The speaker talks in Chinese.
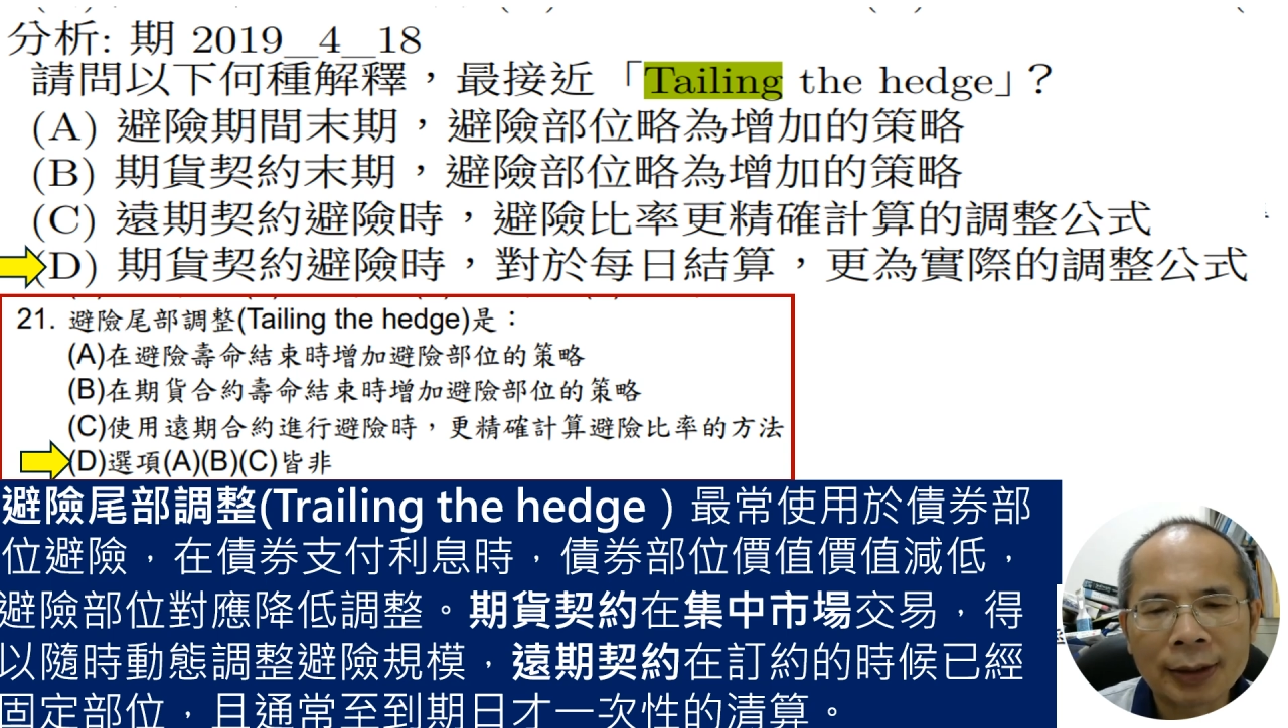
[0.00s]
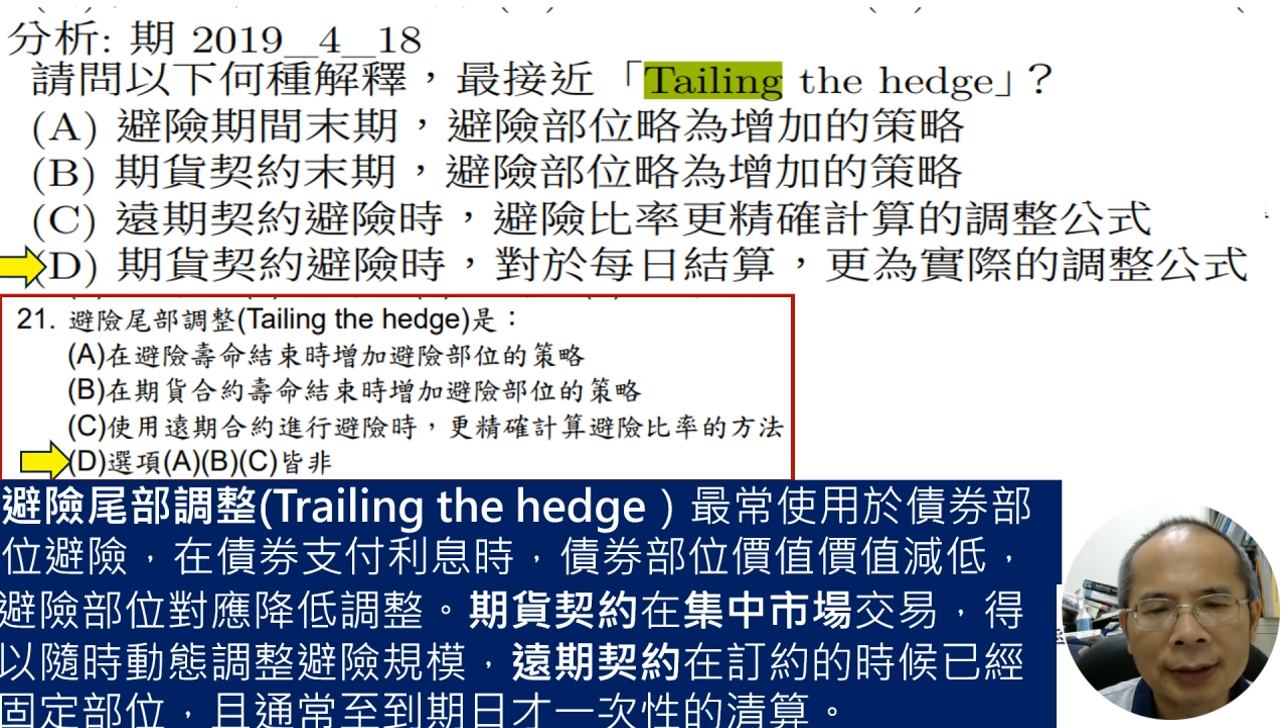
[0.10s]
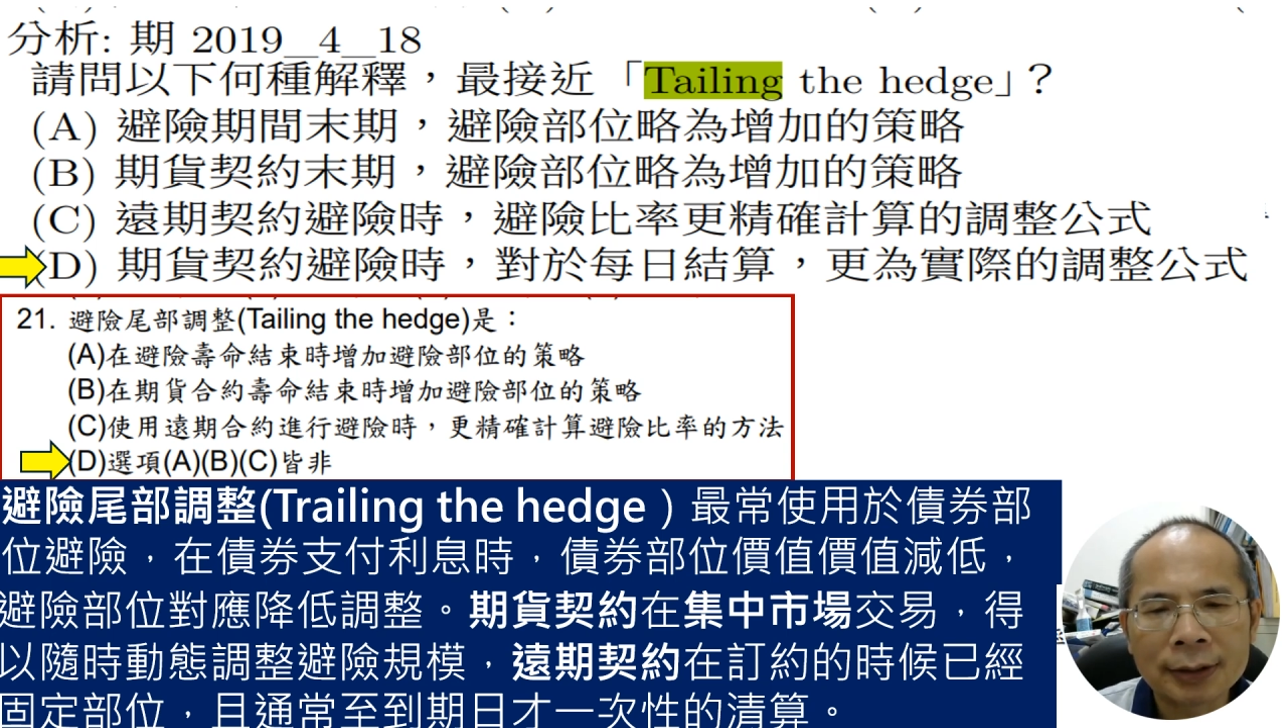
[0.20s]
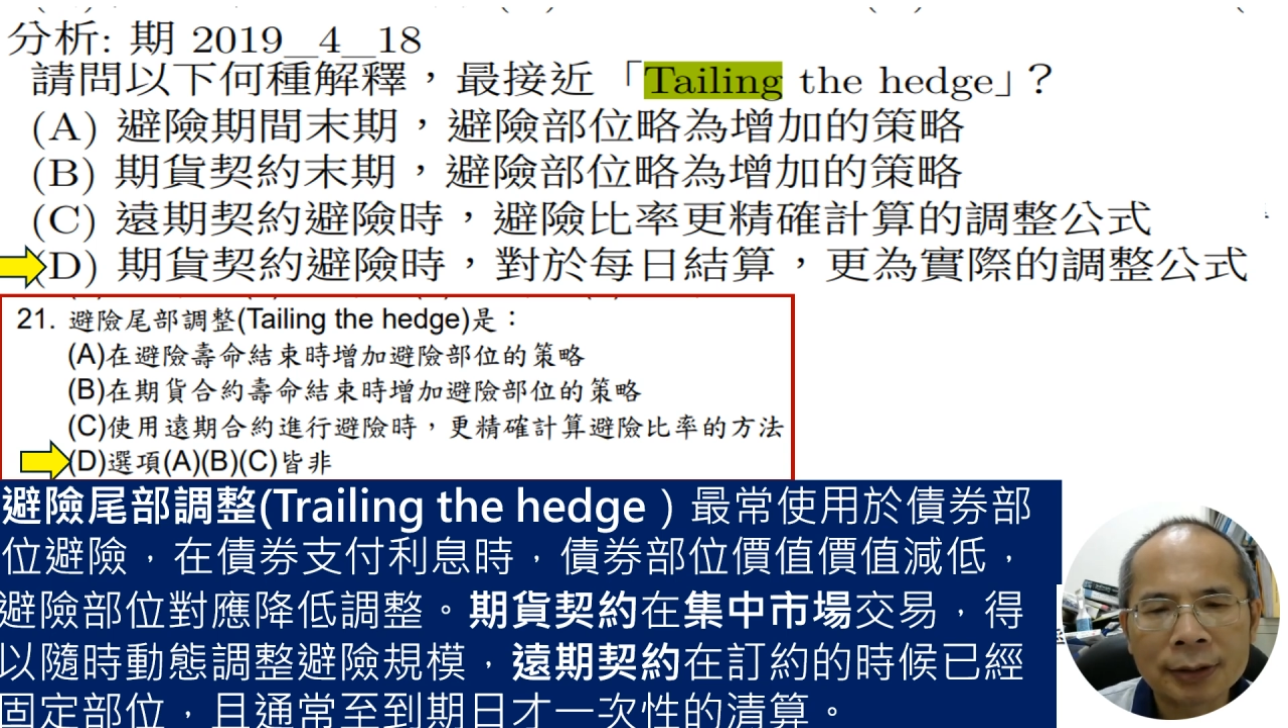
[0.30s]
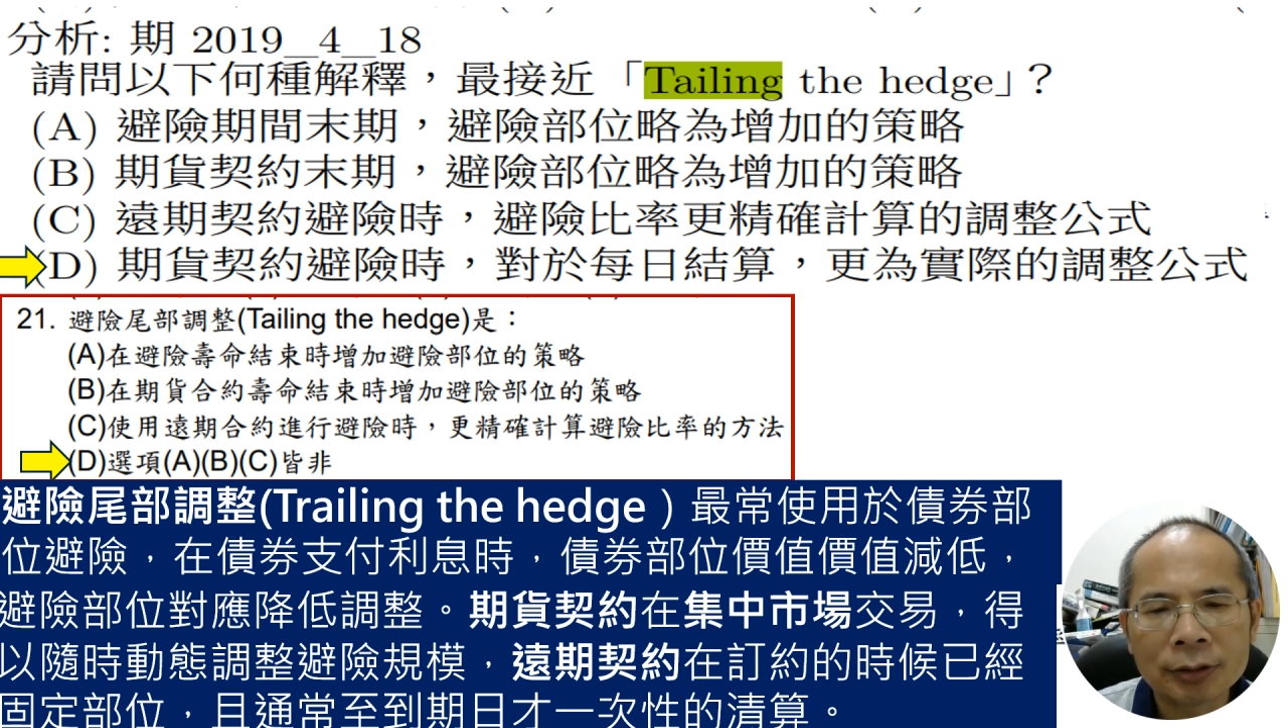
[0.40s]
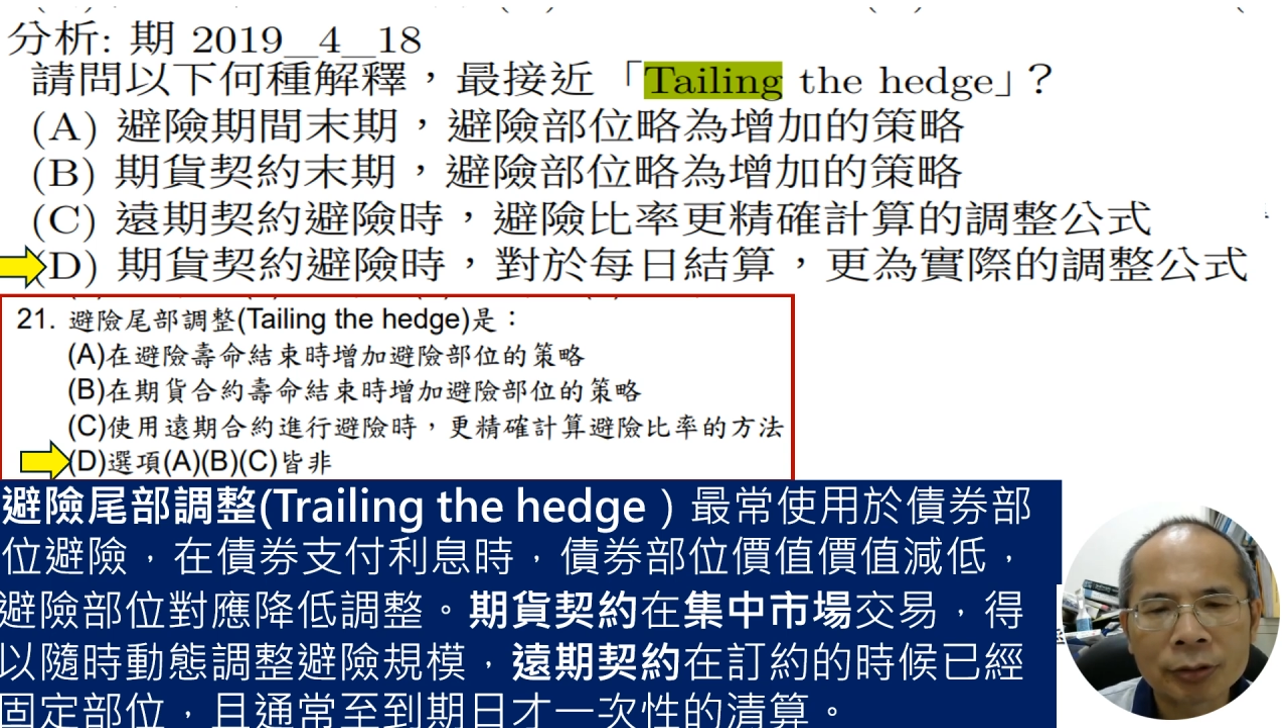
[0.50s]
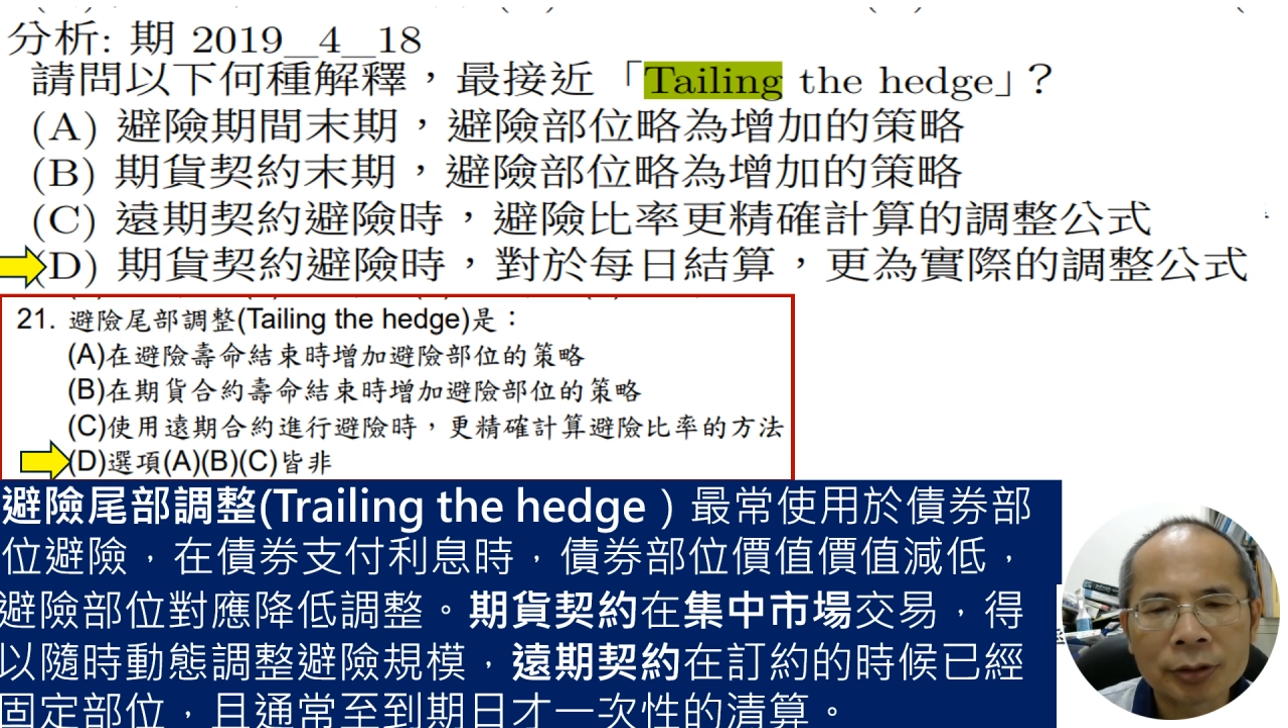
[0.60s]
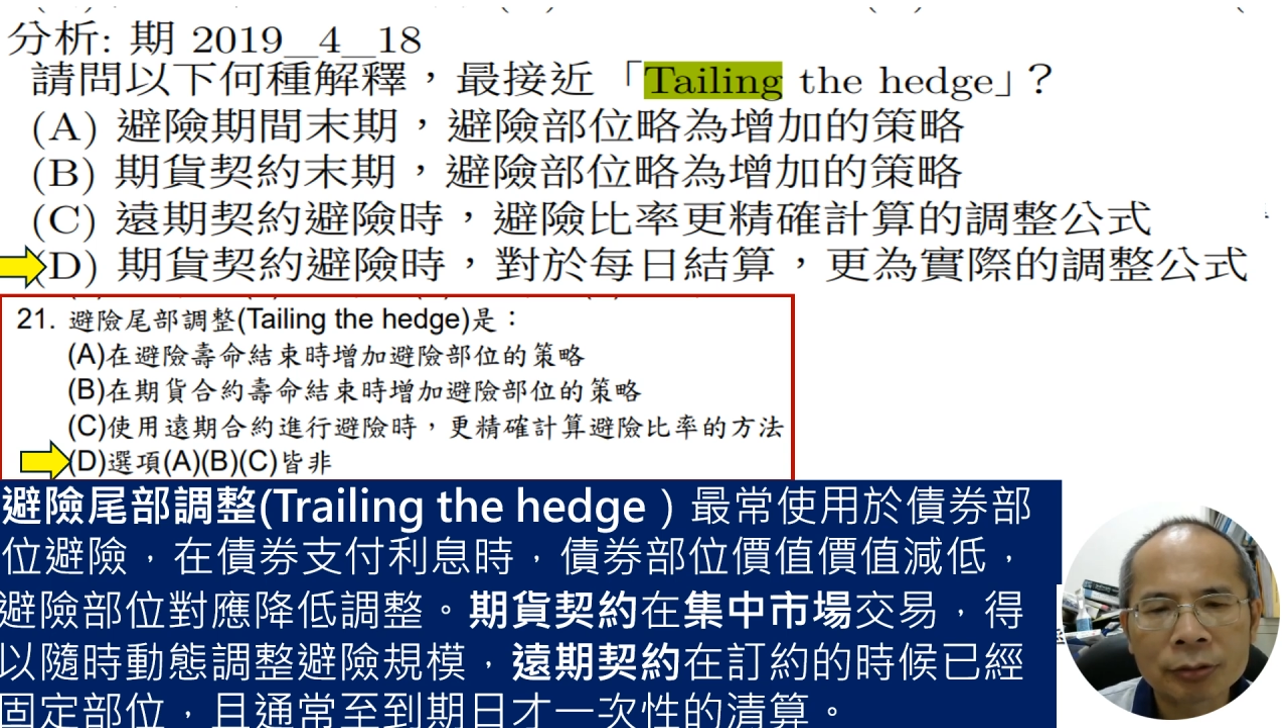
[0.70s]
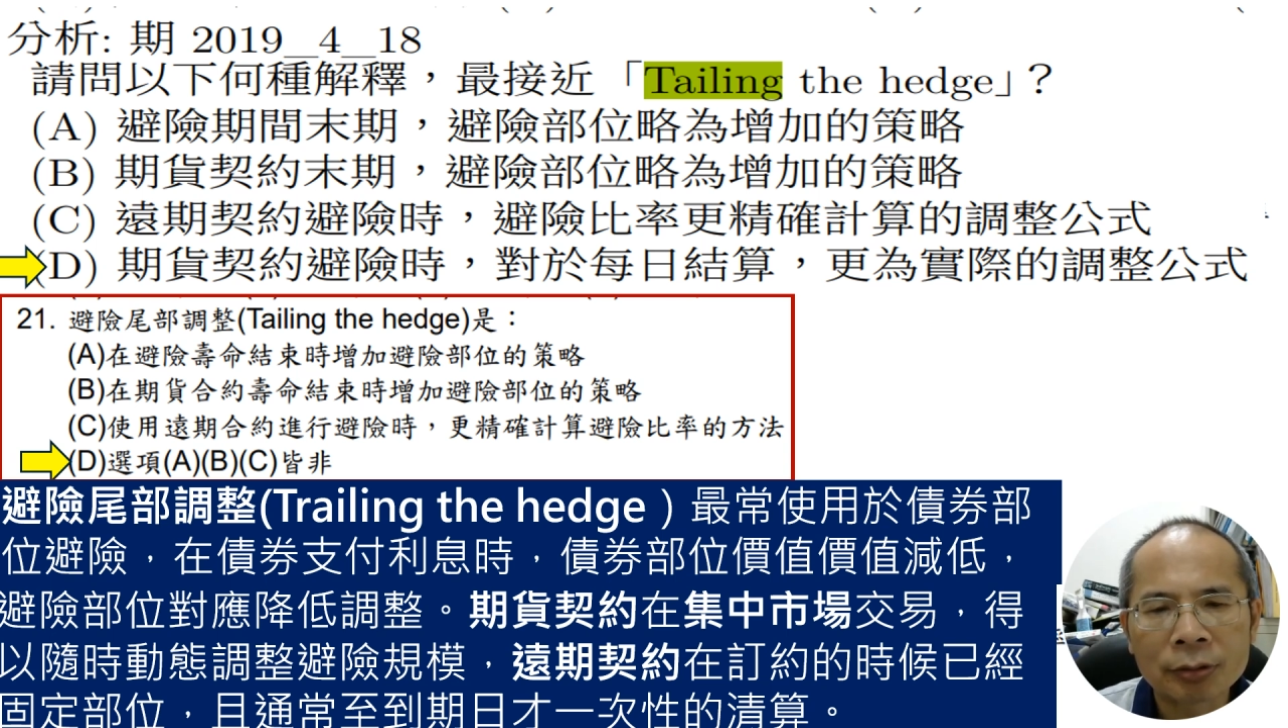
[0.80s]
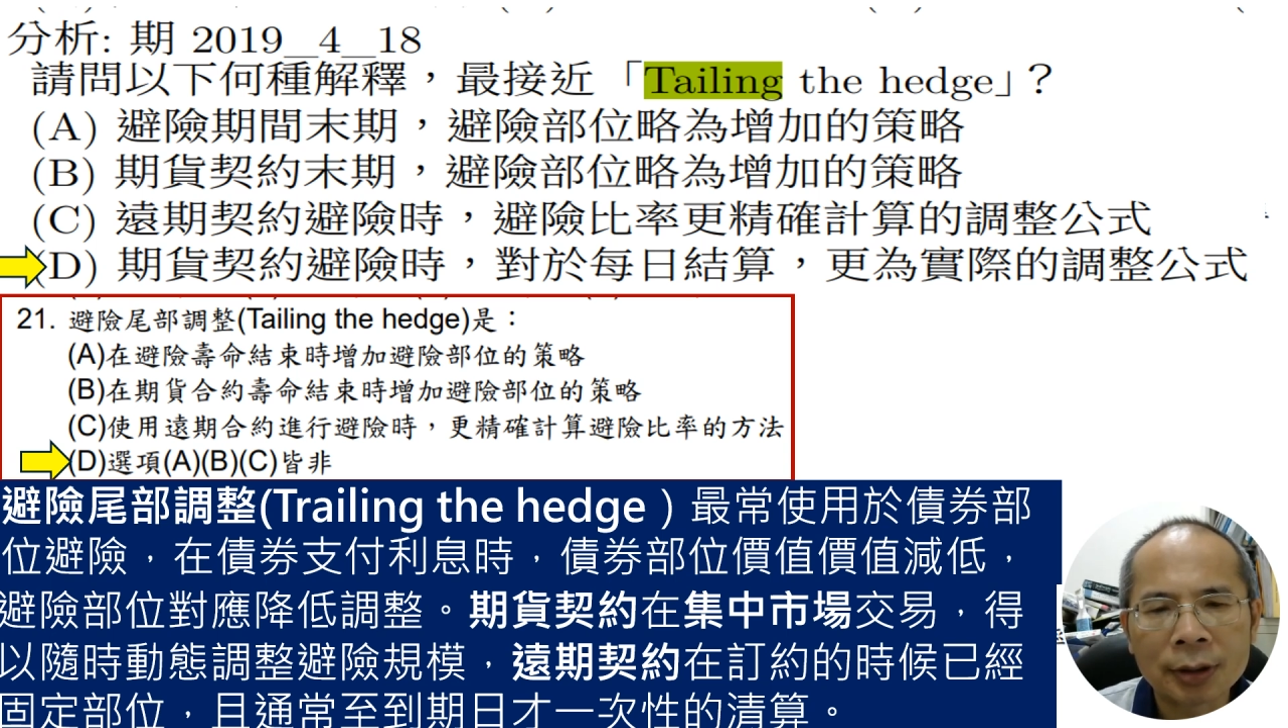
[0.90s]
你就
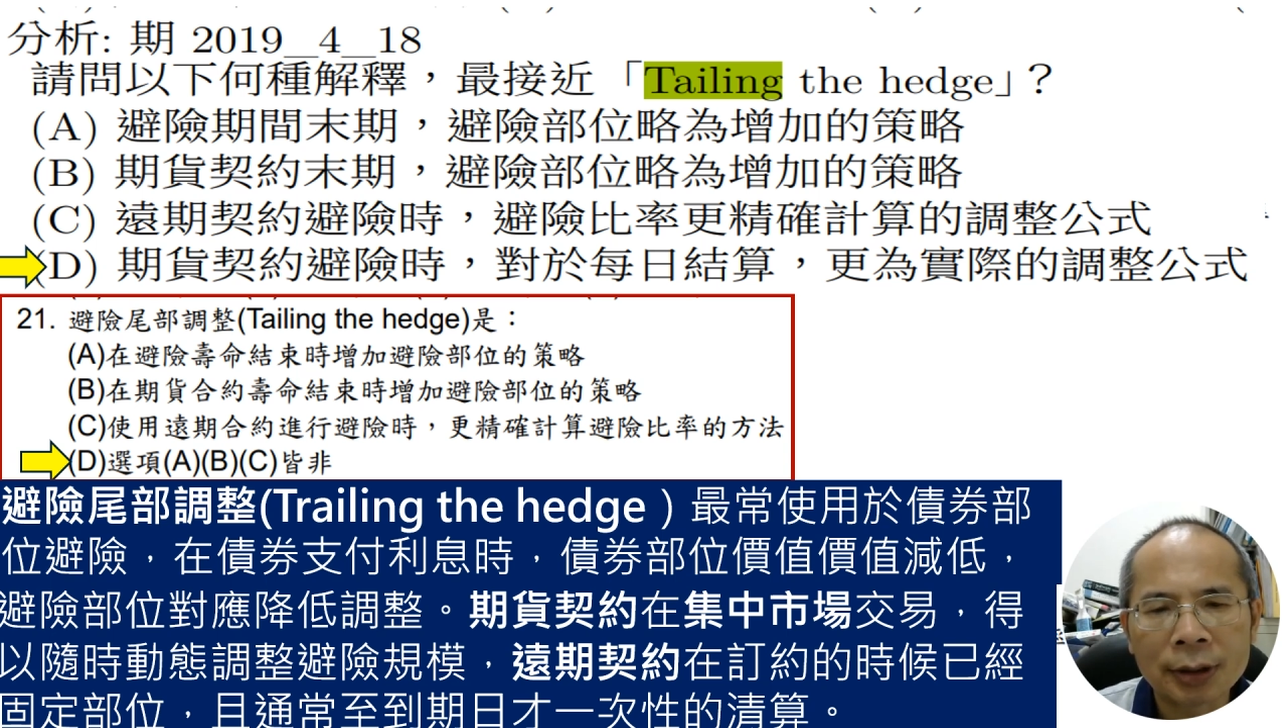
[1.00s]
是说